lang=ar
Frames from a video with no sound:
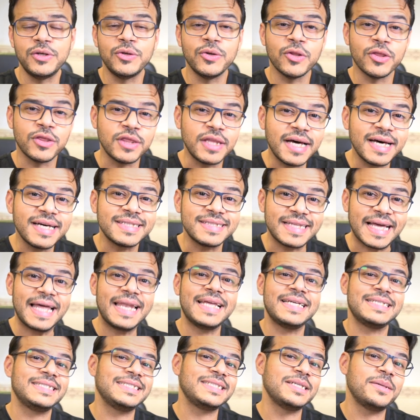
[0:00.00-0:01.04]
ان الضغط
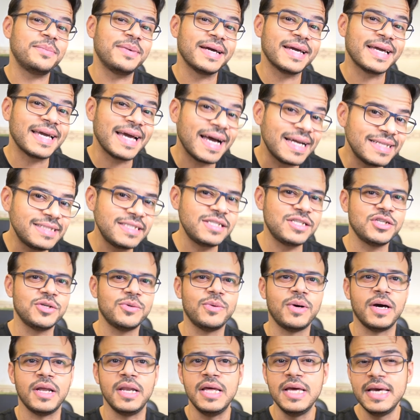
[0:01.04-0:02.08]
على شبكات
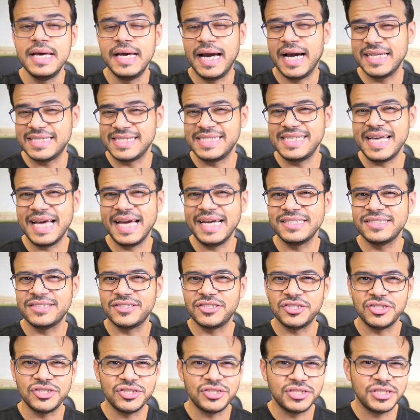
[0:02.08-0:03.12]
الجوال حتساعد
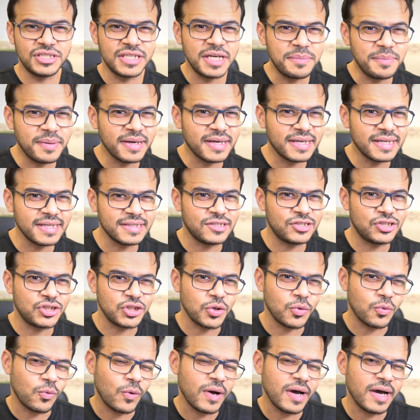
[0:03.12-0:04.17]
شبكه
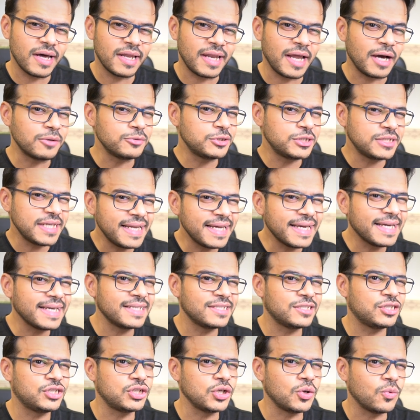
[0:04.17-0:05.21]
جوال او شركه
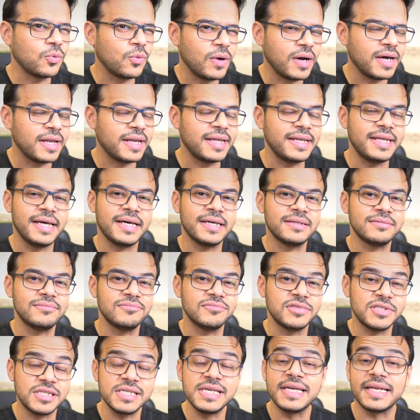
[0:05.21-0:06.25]
جوال انها
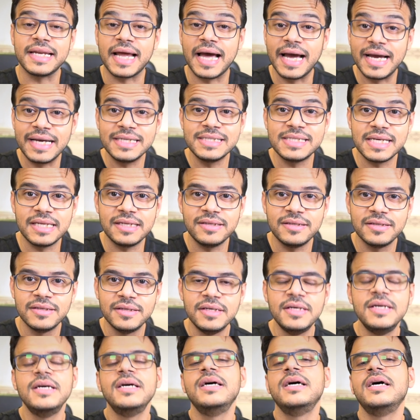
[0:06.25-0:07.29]
تصير احسن
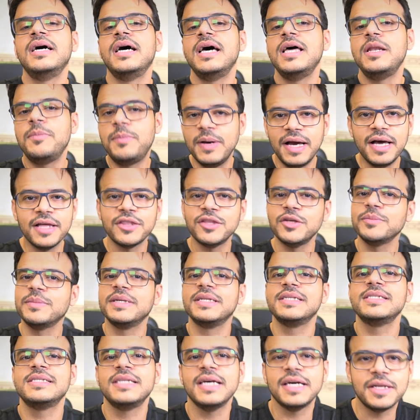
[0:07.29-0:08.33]
البعض يمكن
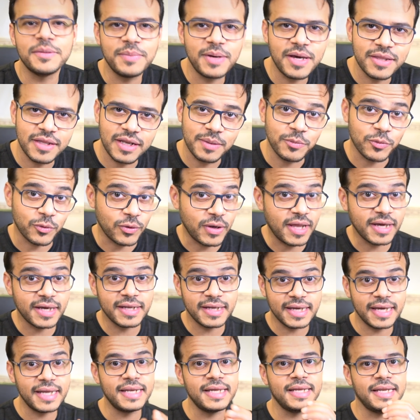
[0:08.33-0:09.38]
يستغرب هذا الامر ولكن
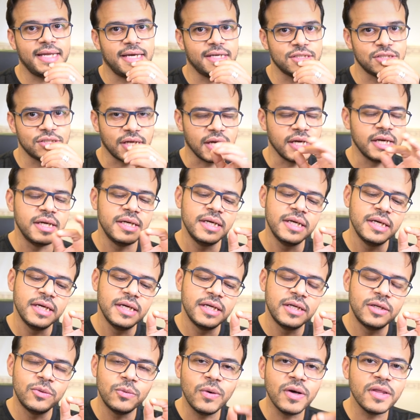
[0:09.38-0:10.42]
خليني اشرح
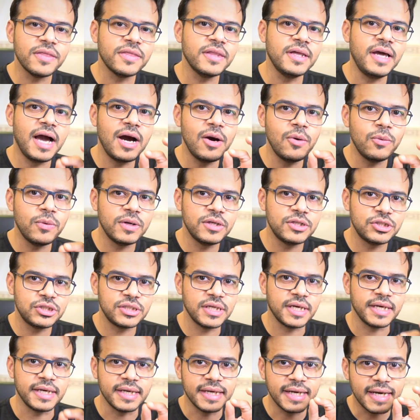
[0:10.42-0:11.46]
نوضح أول
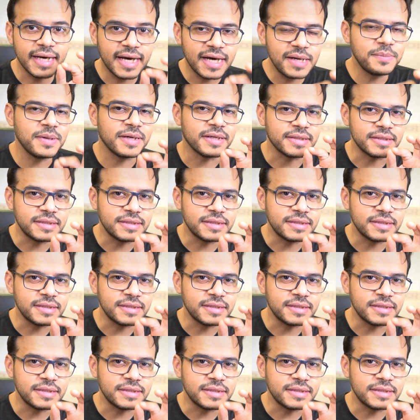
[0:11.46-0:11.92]
شيء خبر